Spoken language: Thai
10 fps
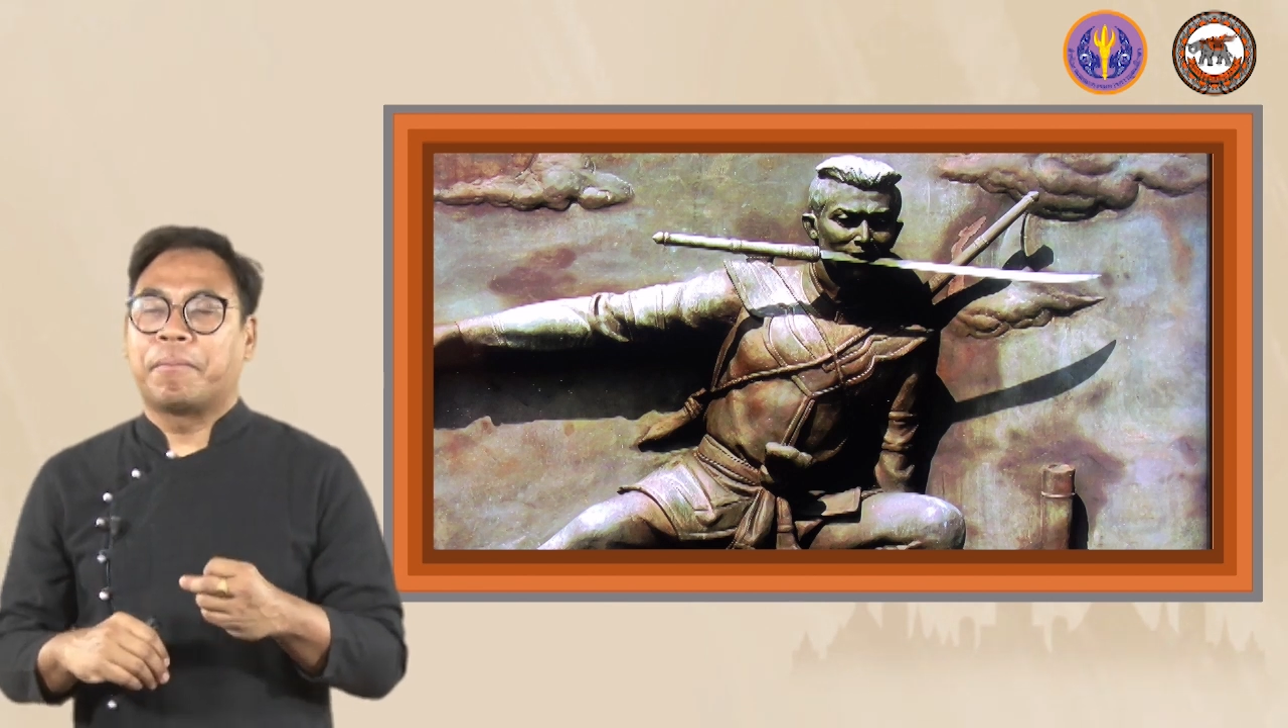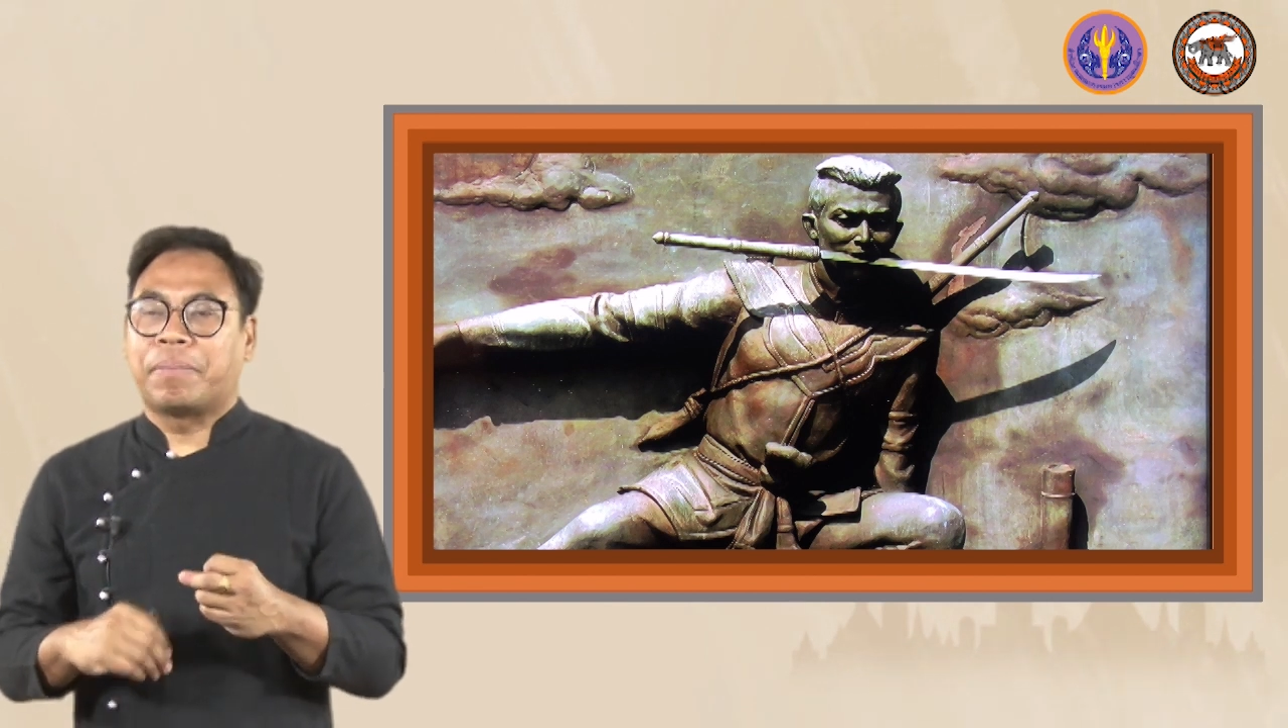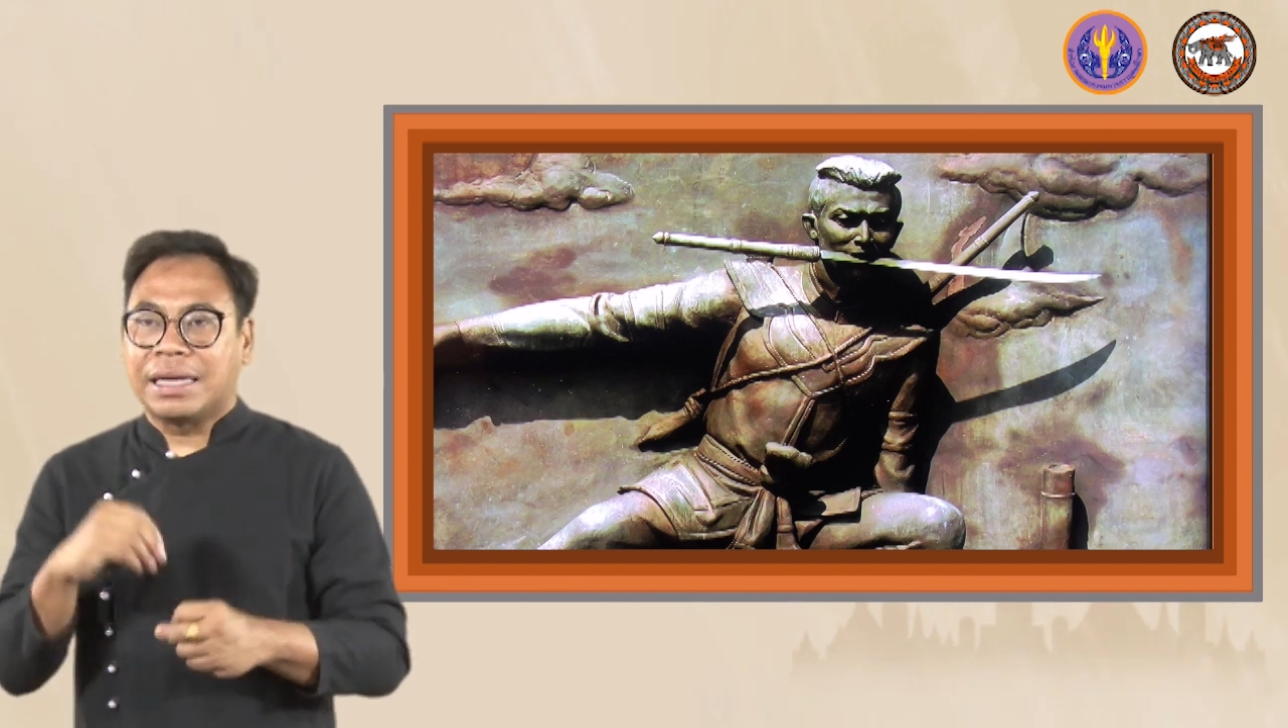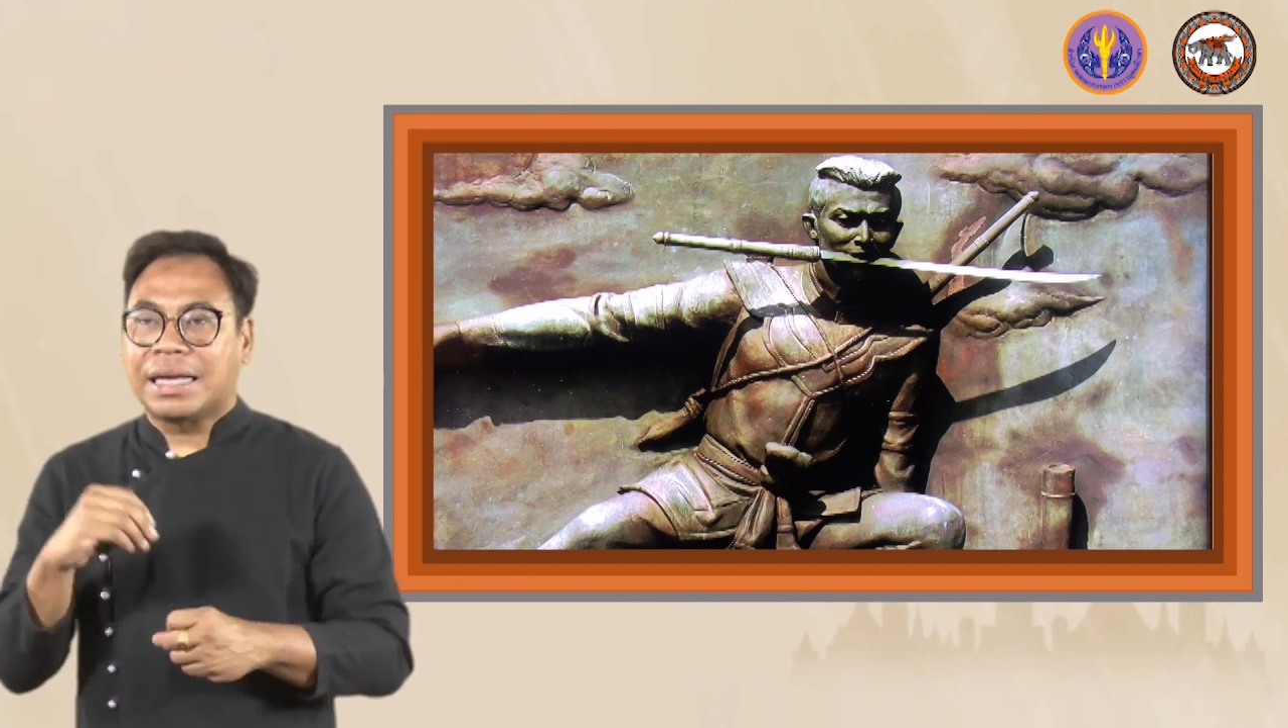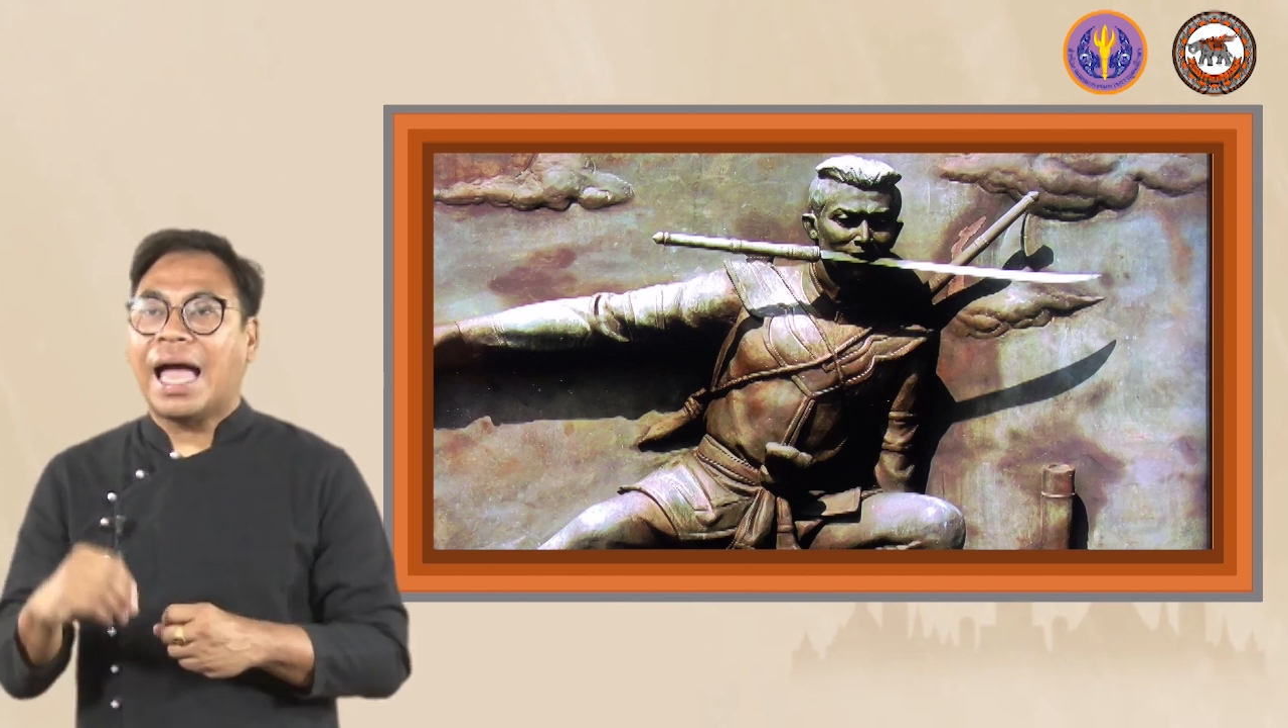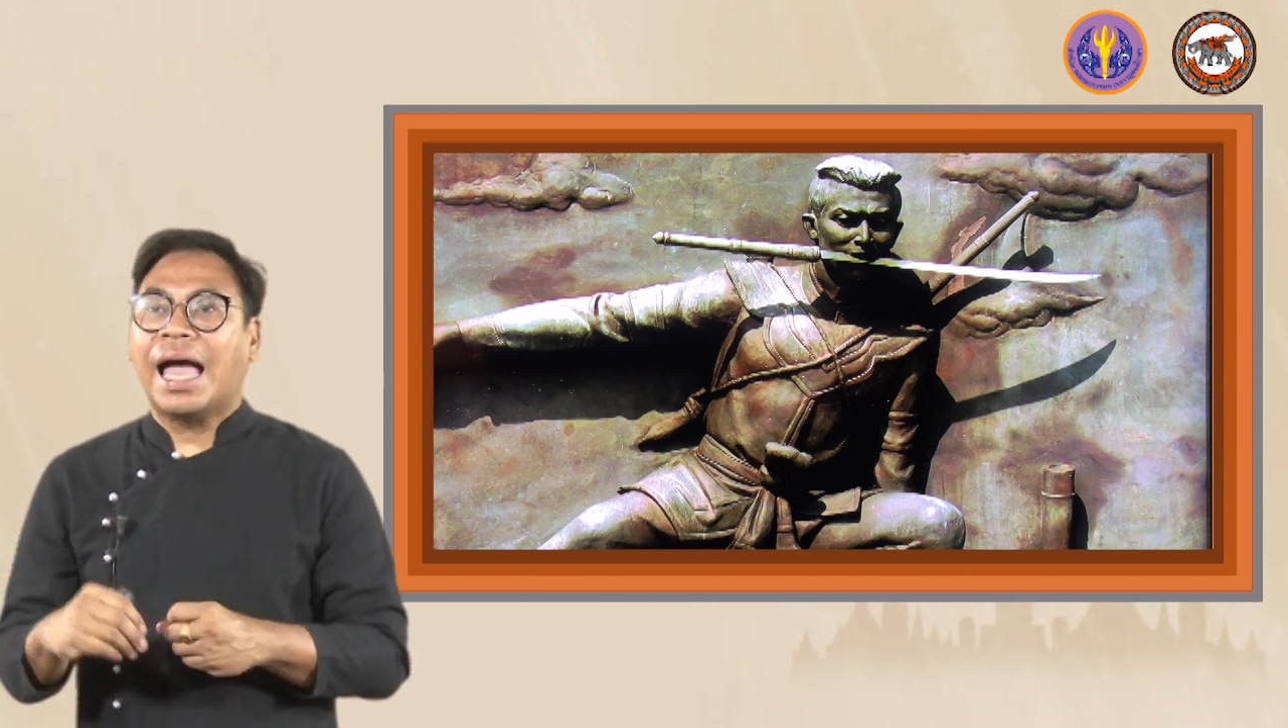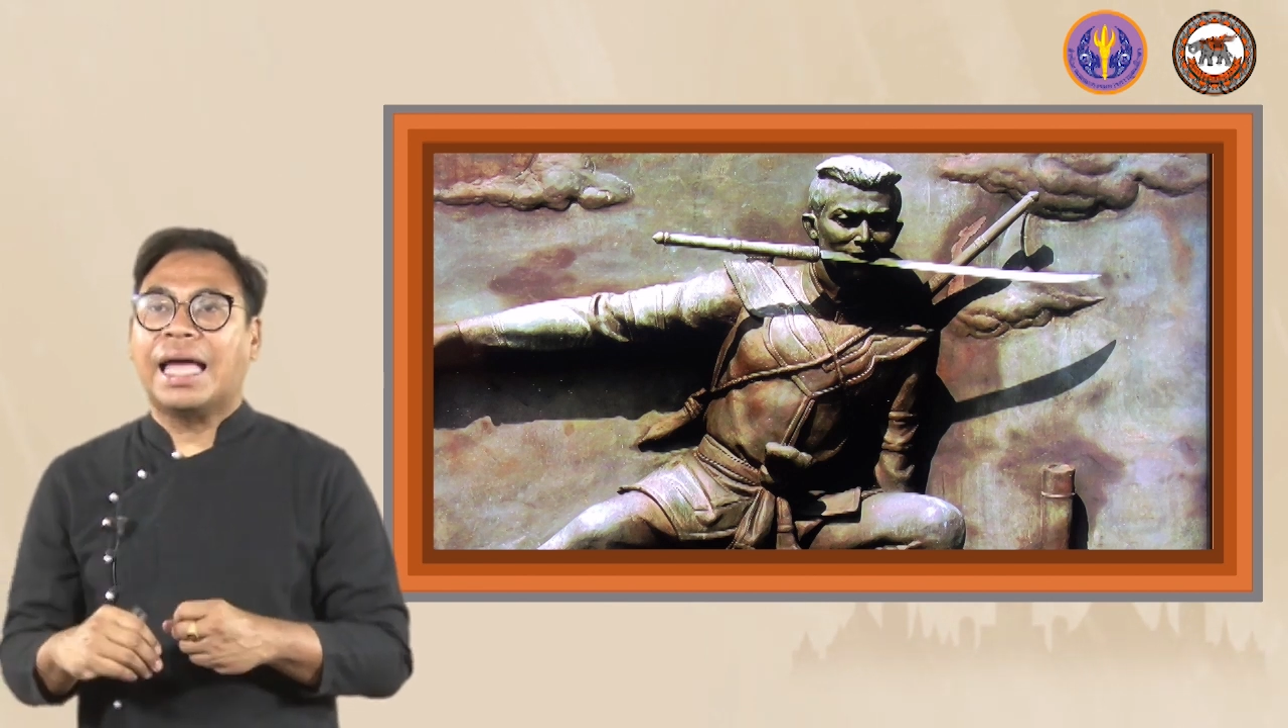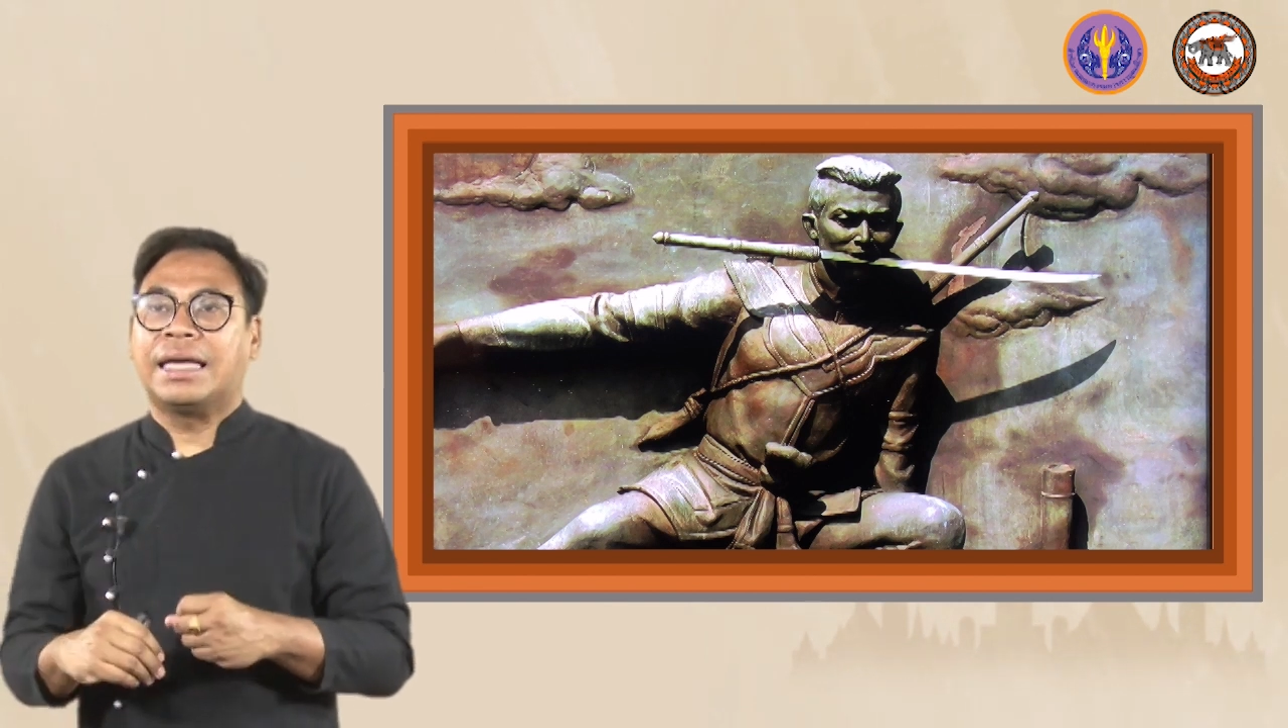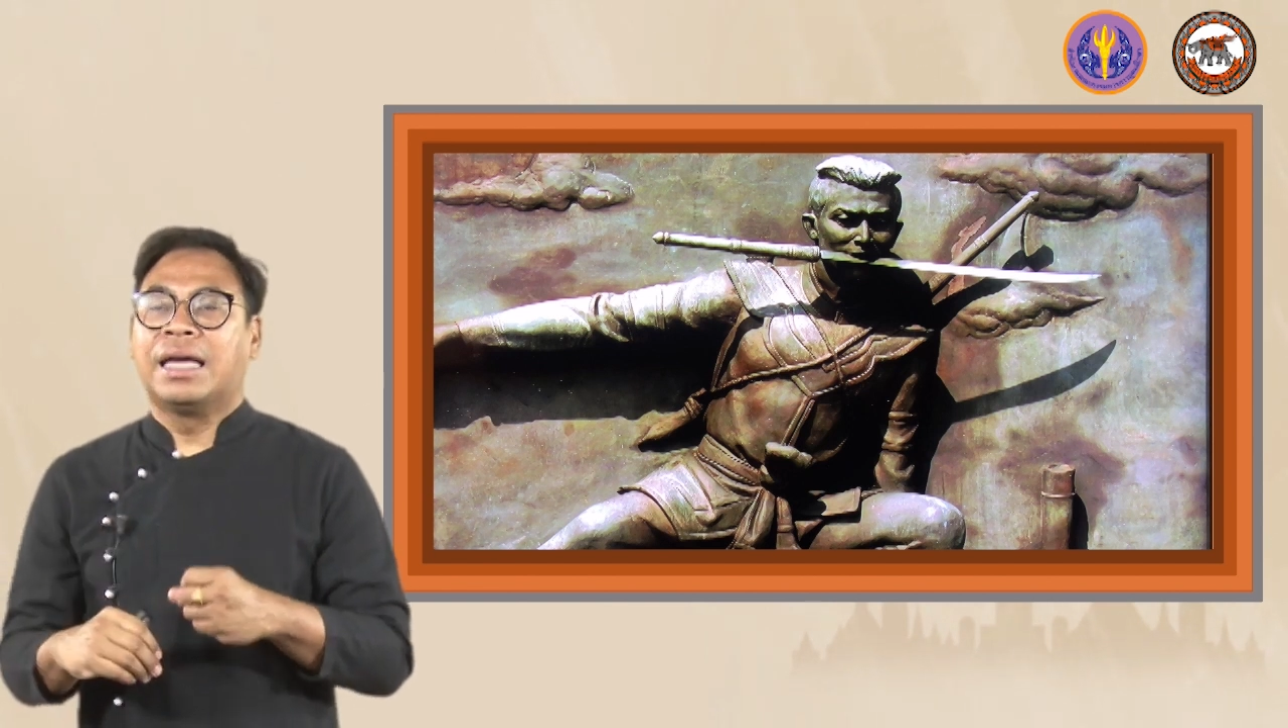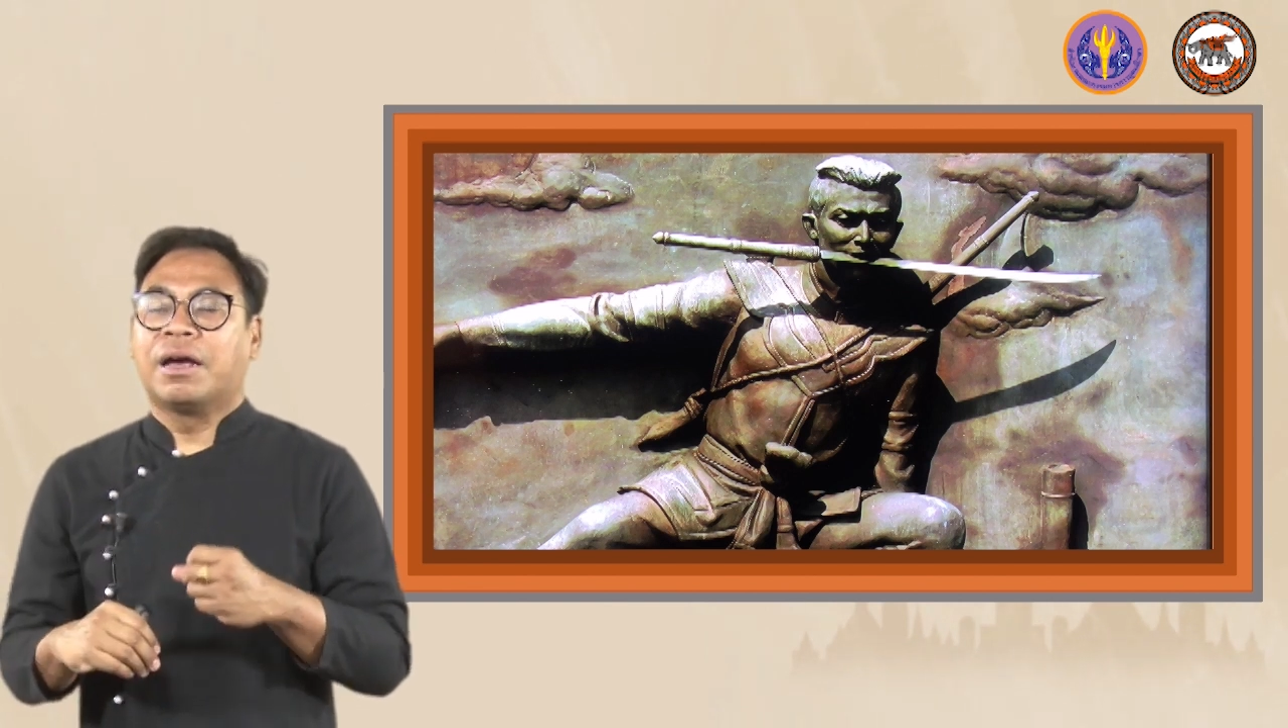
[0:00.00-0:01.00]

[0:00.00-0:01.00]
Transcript: ปีนค่าย